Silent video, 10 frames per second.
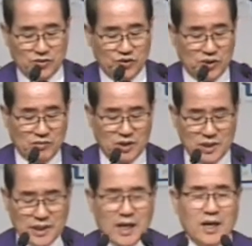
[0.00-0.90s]

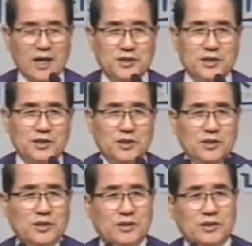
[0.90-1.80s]
주님을
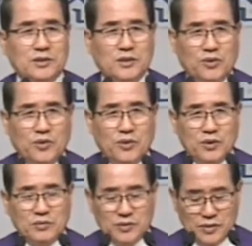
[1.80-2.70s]
사랑하시는 성도
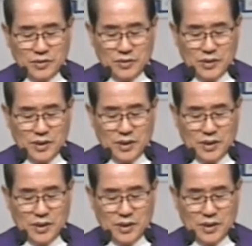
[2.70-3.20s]
여러분,